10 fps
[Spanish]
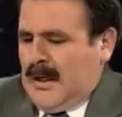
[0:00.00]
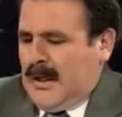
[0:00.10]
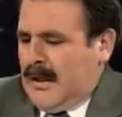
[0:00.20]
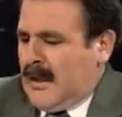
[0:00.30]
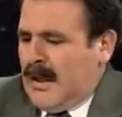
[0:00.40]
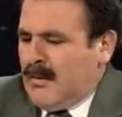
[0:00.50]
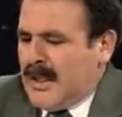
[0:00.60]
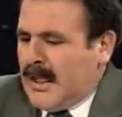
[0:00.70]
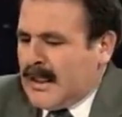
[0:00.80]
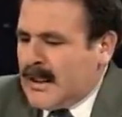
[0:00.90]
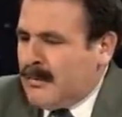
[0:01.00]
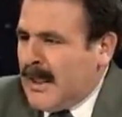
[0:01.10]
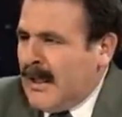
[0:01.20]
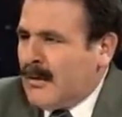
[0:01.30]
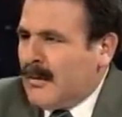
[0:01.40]
Eh, la minera ha
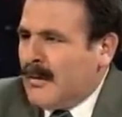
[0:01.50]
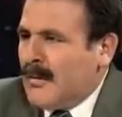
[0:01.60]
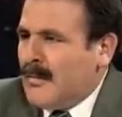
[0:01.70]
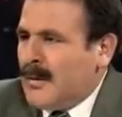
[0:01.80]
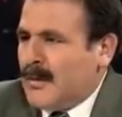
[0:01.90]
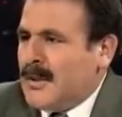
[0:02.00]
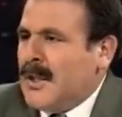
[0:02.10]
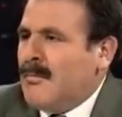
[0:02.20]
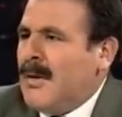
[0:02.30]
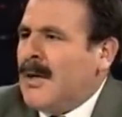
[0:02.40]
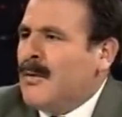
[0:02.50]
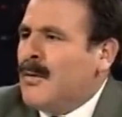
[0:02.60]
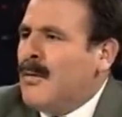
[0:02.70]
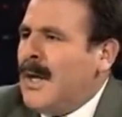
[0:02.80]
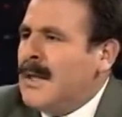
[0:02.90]
aceptado pero sin embargo,
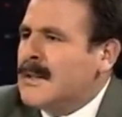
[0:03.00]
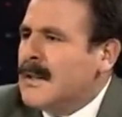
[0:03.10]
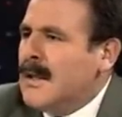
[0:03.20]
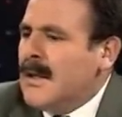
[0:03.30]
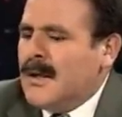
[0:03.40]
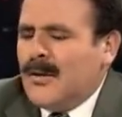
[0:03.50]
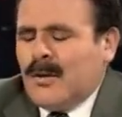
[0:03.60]
¿cuál no cree, pues.